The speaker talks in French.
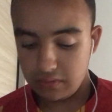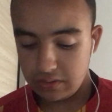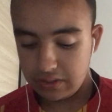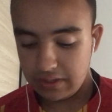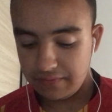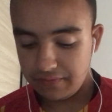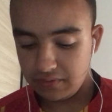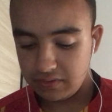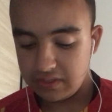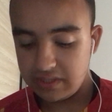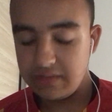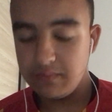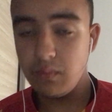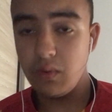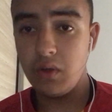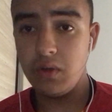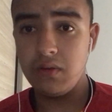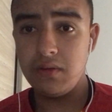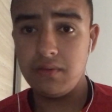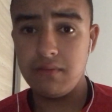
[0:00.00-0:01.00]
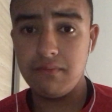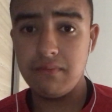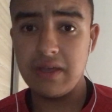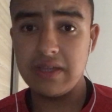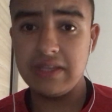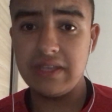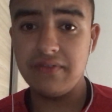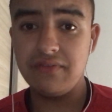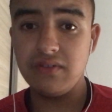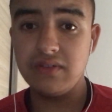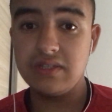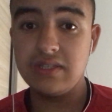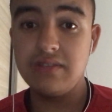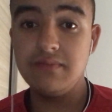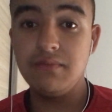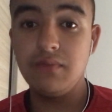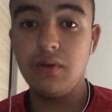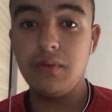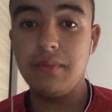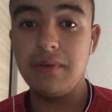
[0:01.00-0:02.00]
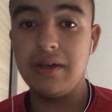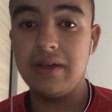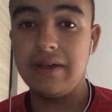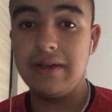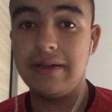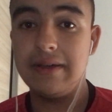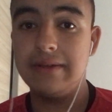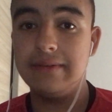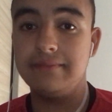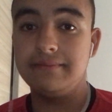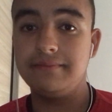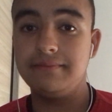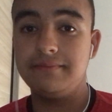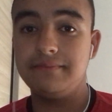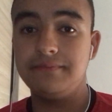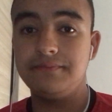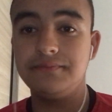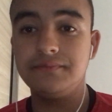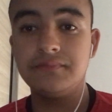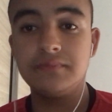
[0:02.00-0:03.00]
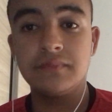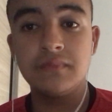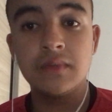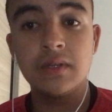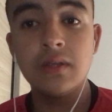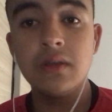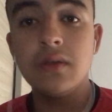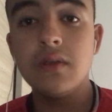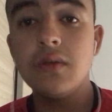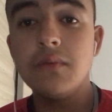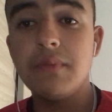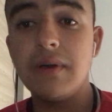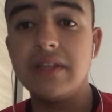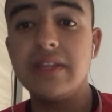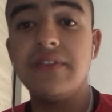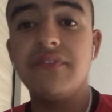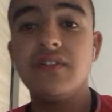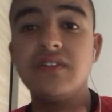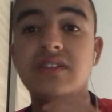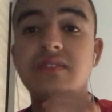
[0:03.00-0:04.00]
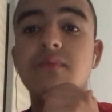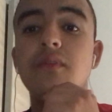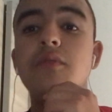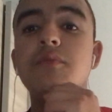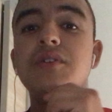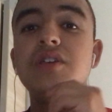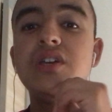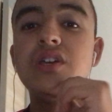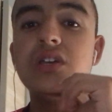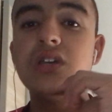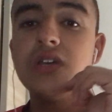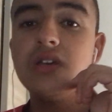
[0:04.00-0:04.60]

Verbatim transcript: défensivement, bah défensivement, bah pas défensivement, mais